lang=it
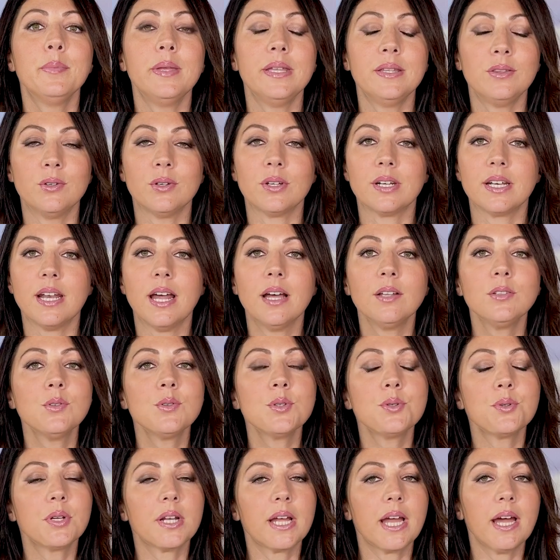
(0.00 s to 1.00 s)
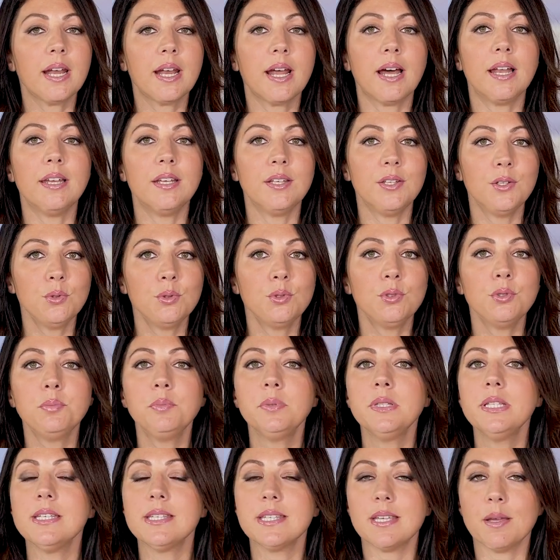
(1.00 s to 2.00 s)
Bentornato sul canale
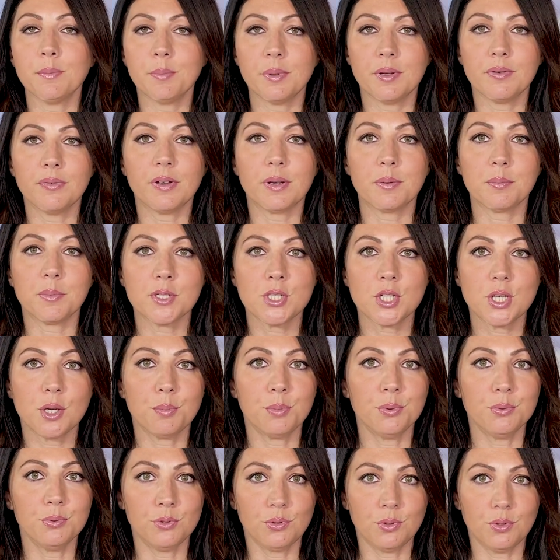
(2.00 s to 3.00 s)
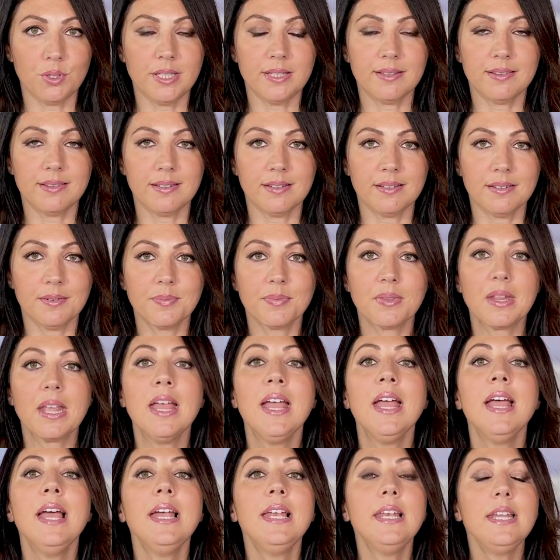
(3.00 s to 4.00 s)
YouTube di semprefarmacia.it.
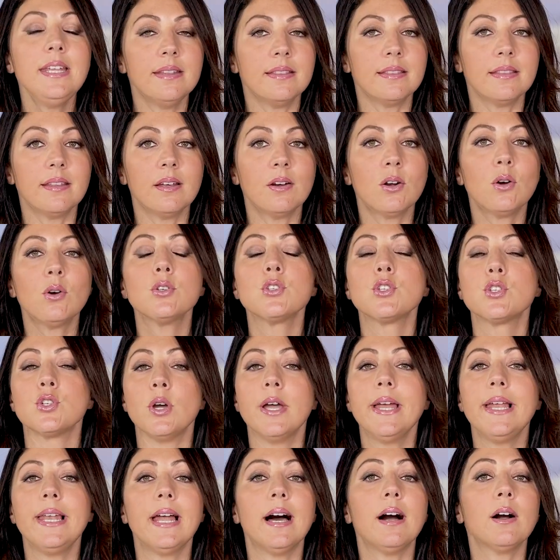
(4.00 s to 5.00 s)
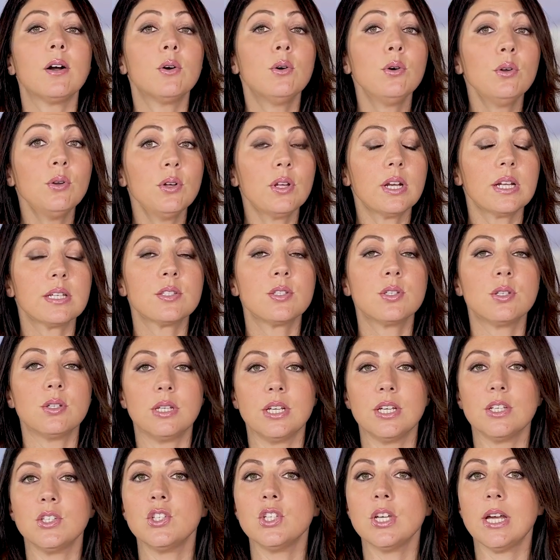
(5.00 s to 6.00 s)
L'ittero, cioè la
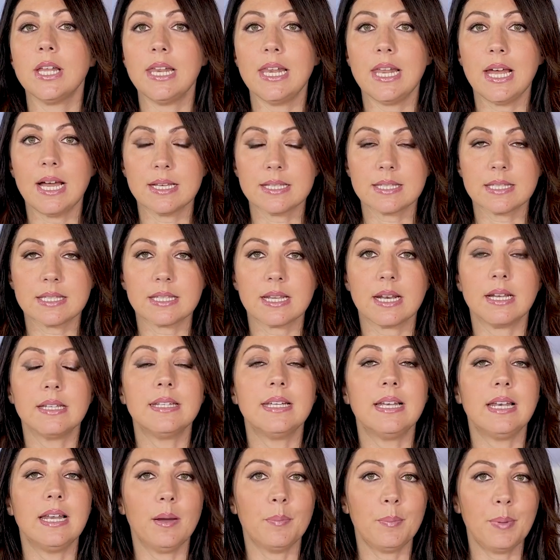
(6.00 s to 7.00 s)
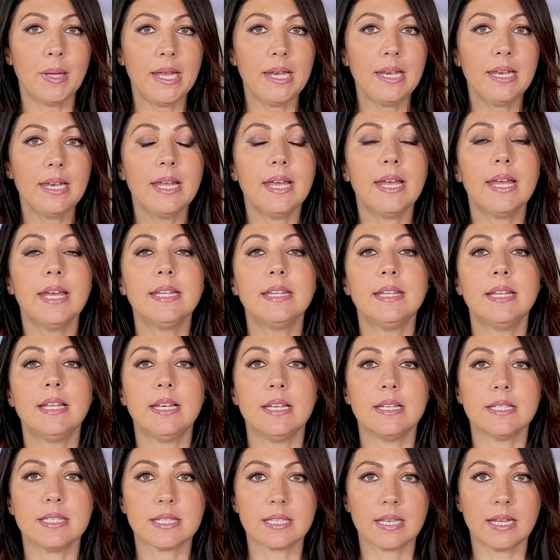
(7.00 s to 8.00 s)
colorazione giallastra della pelle e
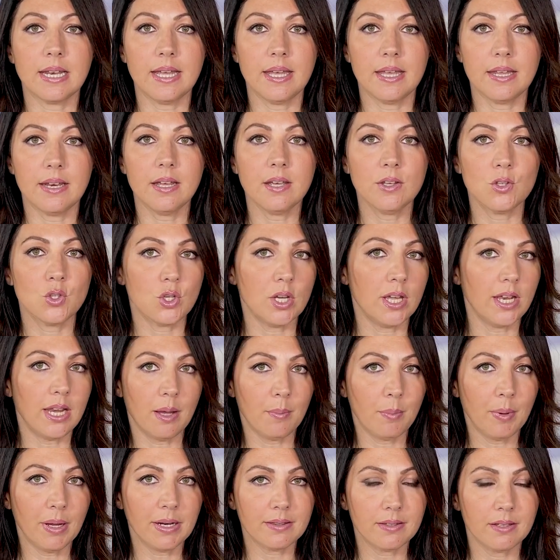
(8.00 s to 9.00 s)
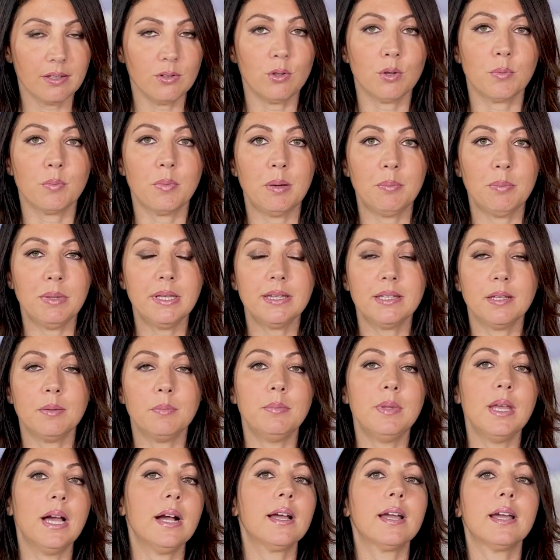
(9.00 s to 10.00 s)
delle sclere, cioè la parte normalmente
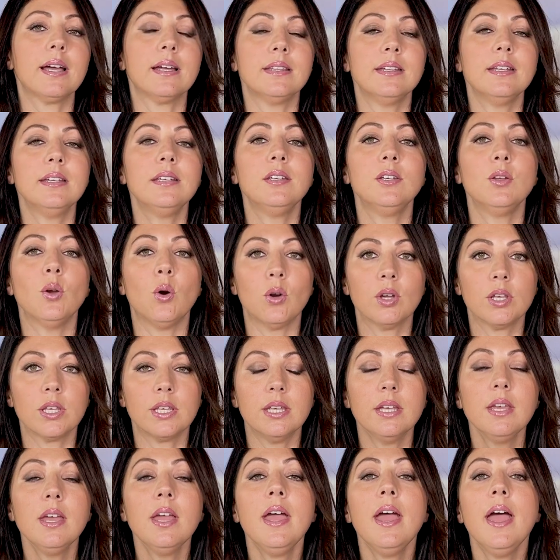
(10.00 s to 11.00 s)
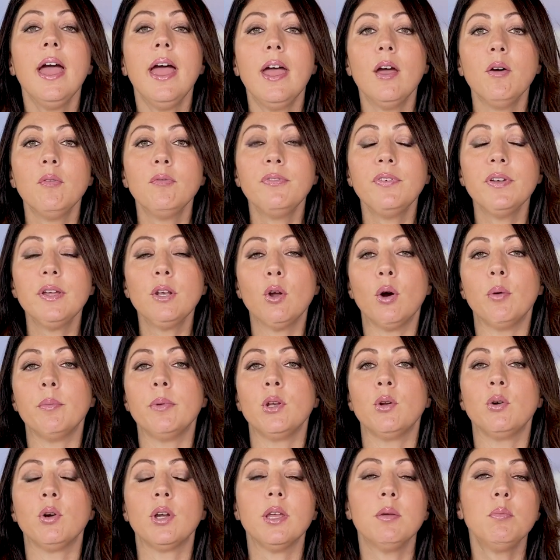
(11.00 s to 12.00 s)
bianca degli occhi, è un
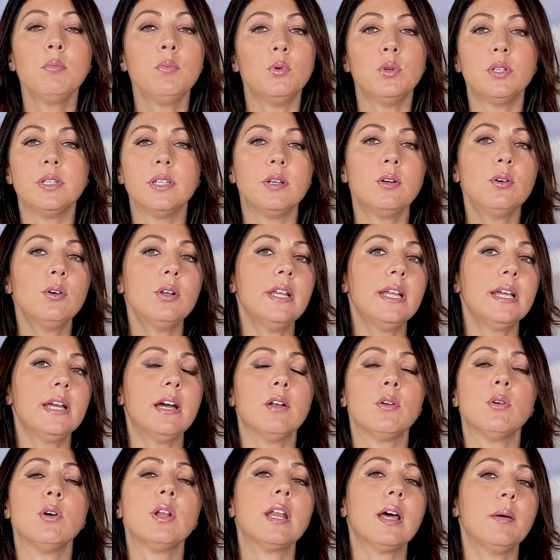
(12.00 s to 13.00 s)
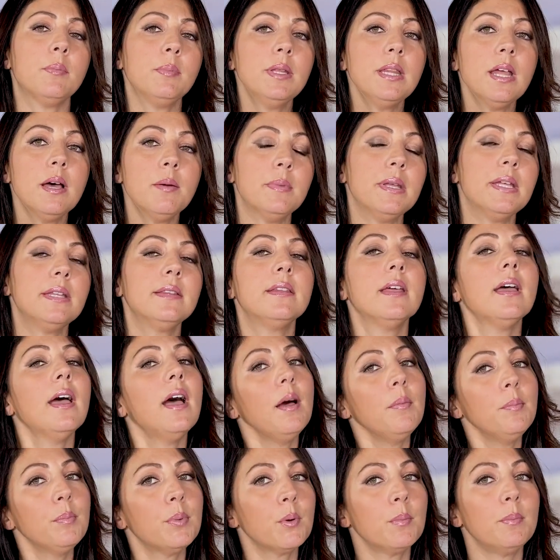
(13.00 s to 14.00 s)
fenomeno che in molti collegano rapidamente
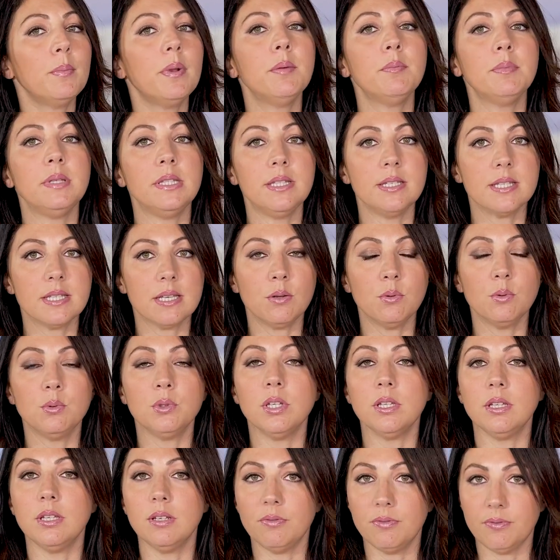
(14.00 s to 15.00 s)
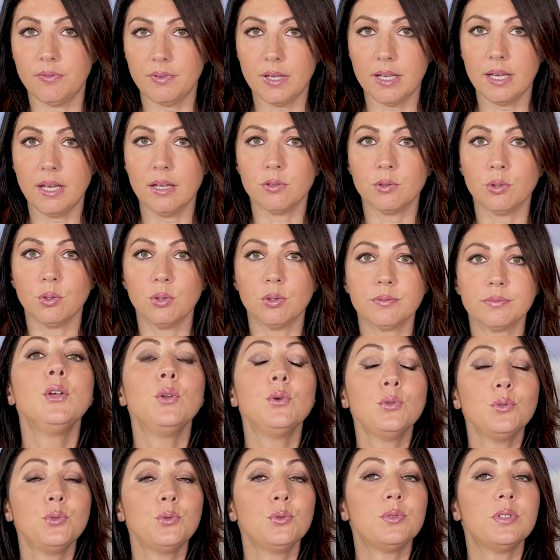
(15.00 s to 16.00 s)
a problemi di salute del fegato.
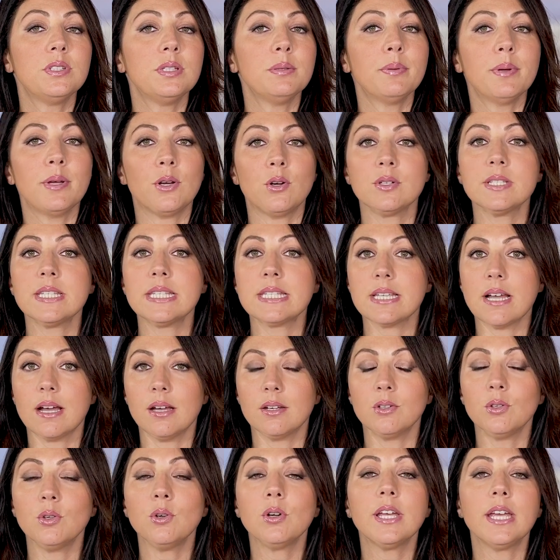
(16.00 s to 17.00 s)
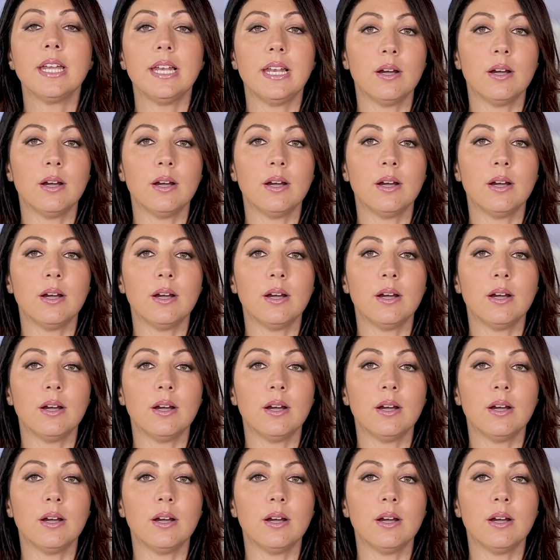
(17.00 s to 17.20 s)
Non tutti però sanno che